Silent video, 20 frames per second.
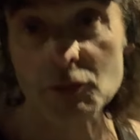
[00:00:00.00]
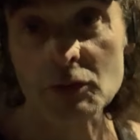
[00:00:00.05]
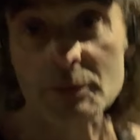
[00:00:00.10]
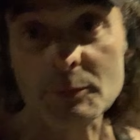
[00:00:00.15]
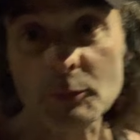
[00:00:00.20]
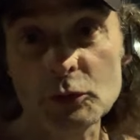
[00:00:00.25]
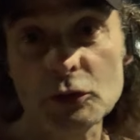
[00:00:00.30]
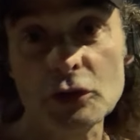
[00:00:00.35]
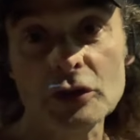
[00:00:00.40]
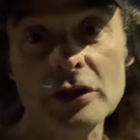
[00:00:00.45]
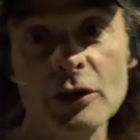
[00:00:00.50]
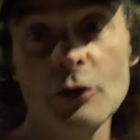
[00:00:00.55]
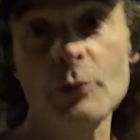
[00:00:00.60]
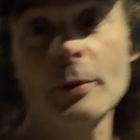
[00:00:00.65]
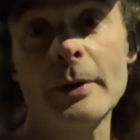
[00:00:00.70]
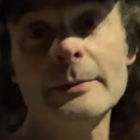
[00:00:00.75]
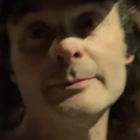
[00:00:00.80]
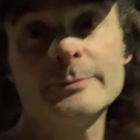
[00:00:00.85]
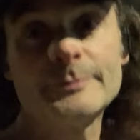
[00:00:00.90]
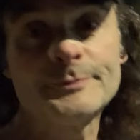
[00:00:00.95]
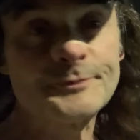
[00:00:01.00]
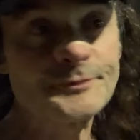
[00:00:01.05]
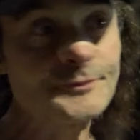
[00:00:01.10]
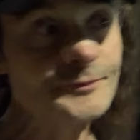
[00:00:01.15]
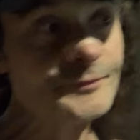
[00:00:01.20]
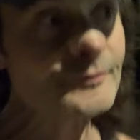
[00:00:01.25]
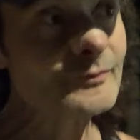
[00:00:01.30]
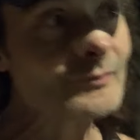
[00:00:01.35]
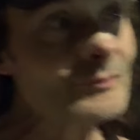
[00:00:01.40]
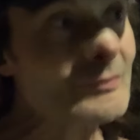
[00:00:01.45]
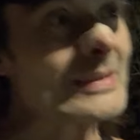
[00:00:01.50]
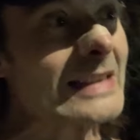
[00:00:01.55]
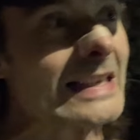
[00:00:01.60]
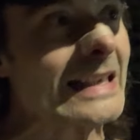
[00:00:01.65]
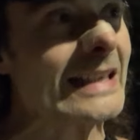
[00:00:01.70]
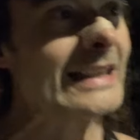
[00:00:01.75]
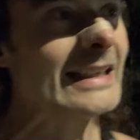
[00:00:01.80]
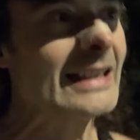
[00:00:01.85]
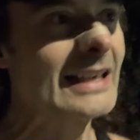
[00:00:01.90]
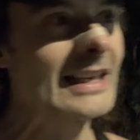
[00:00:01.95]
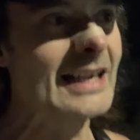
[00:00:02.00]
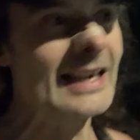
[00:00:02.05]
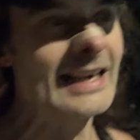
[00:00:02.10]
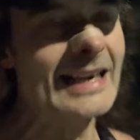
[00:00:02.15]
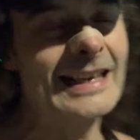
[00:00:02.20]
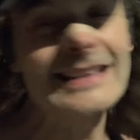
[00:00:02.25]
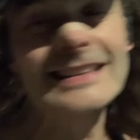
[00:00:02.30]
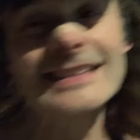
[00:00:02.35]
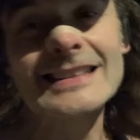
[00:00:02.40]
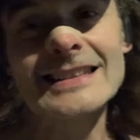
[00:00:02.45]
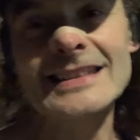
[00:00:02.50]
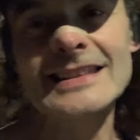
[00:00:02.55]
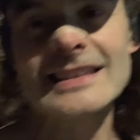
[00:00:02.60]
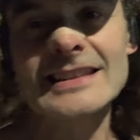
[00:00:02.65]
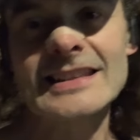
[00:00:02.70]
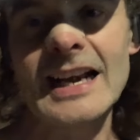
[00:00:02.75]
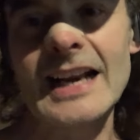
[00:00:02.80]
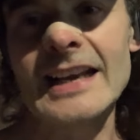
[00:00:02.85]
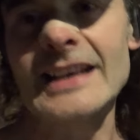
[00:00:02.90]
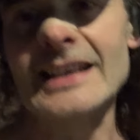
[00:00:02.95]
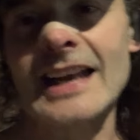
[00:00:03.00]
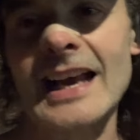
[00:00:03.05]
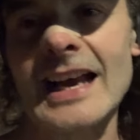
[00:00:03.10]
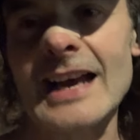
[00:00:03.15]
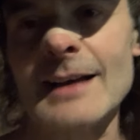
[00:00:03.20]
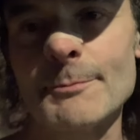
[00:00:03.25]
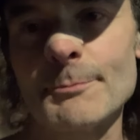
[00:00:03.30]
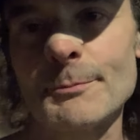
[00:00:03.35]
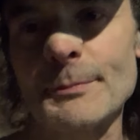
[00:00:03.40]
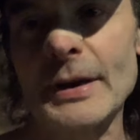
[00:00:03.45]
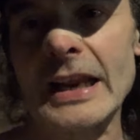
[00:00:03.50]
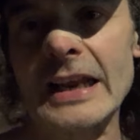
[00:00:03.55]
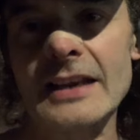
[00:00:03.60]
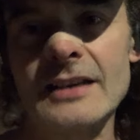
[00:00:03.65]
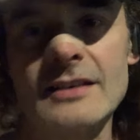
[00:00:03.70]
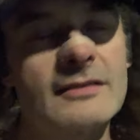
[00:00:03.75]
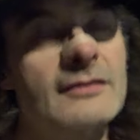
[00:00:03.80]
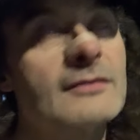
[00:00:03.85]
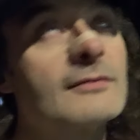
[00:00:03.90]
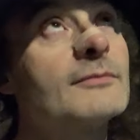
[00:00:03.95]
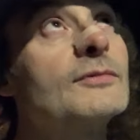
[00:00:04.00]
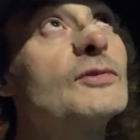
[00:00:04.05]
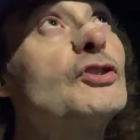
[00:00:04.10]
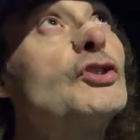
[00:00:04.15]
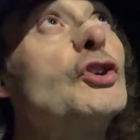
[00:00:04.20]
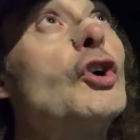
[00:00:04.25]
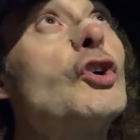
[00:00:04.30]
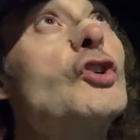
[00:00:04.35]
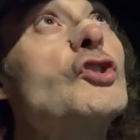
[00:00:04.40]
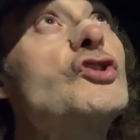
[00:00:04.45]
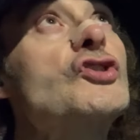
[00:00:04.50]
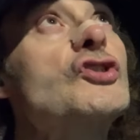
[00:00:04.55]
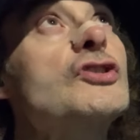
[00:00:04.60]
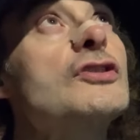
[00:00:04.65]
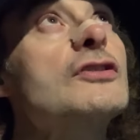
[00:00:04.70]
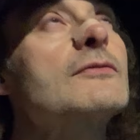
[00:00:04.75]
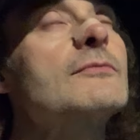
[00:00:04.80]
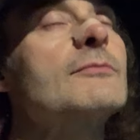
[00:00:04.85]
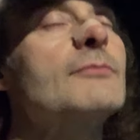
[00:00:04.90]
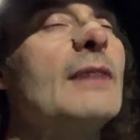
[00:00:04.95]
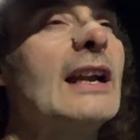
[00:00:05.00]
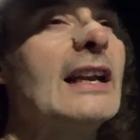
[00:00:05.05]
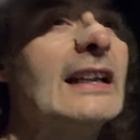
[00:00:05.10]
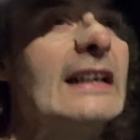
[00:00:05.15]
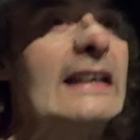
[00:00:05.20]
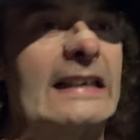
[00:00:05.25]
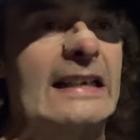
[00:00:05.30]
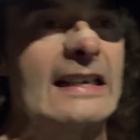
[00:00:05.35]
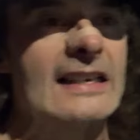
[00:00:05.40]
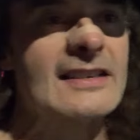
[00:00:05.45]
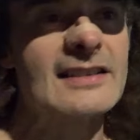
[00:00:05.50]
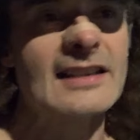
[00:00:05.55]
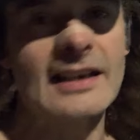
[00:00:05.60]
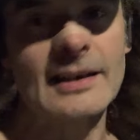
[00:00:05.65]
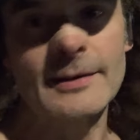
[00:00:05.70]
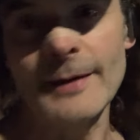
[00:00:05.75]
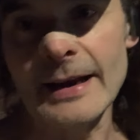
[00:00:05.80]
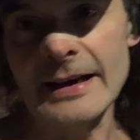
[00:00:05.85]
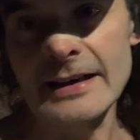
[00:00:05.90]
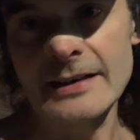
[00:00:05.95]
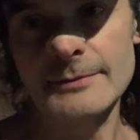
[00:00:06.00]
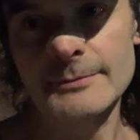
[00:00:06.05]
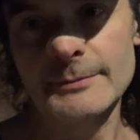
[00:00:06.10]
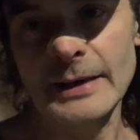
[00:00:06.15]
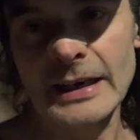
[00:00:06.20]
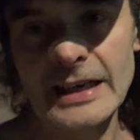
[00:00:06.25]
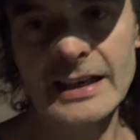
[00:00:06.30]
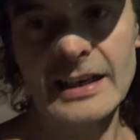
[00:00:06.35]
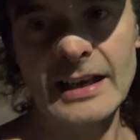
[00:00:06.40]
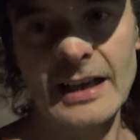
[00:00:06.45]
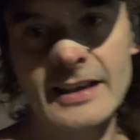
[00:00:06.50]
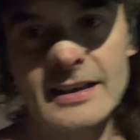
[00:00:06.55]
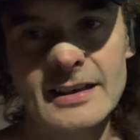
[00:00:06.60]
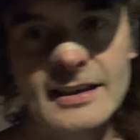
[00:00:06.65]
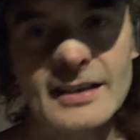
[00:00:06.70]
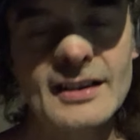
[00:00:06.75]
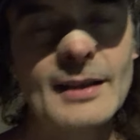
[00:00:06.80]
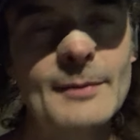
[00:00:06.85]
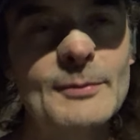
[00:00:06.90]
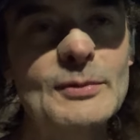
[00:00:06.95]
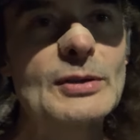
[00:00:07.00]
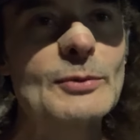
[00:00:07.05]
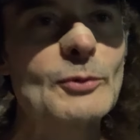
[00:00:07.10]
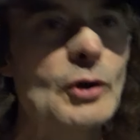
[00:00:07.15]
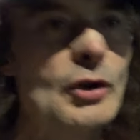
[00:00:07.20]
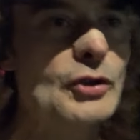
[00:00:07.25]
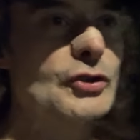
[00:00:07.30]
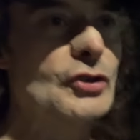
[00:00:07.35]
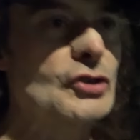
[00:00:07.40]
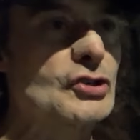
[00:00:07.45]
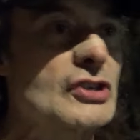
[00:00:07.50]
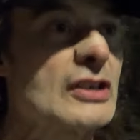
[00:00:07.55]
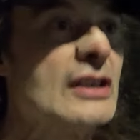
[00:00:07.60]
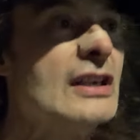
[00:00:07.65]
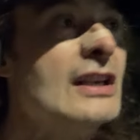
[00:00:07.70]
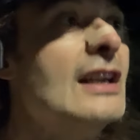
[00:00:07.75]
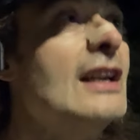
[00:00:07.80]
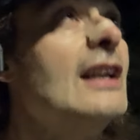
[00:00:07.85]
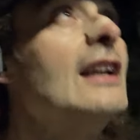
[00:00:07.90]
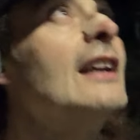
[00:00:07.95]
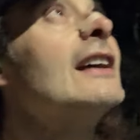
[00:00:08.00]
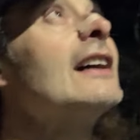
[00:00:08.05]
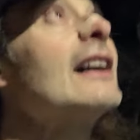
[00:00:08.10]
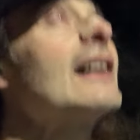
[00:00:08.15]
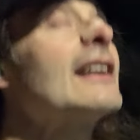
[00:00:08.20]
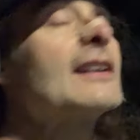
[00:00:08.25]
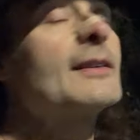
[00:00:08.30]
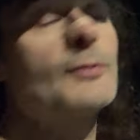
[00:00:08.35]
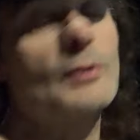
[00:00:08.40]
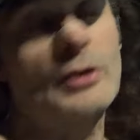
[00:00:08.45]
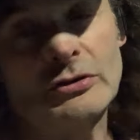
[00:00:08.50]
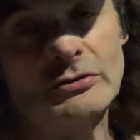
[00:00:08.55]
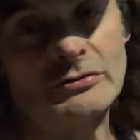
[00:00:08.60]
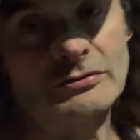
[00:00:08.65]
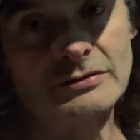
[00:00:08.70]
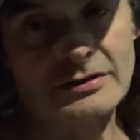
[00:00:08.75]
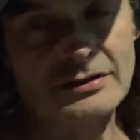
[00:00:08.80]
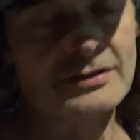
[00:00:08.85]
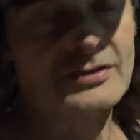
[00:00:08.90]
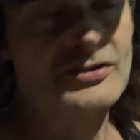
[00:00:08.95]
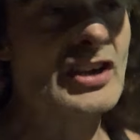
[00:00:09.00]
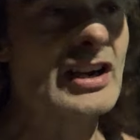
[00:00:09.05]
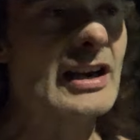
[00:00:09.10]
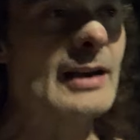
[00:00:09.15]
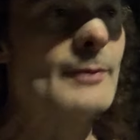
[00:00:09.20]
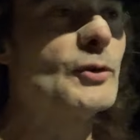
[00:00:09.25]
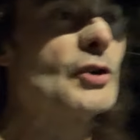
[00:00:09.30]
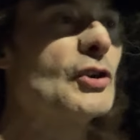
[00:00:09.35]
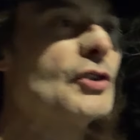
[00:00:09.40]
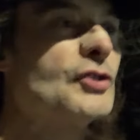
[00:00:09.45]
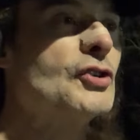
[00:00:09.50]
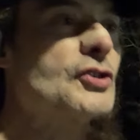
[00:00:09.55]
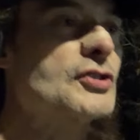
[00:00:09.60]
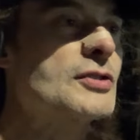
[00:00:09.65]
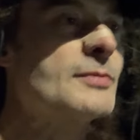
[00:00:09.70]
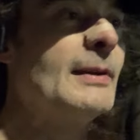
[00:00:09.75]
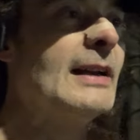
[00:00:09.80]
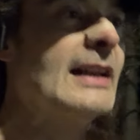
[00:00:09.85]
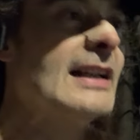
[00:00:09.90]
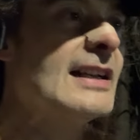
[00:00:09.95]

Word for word: twitch.tv, en el canal Trail and Play 2, ¿vale? Que es del Iván, ¿vale? Ahí emitimos los dos. Ahí, bueno, eh, charlamos los dos, ¿vale?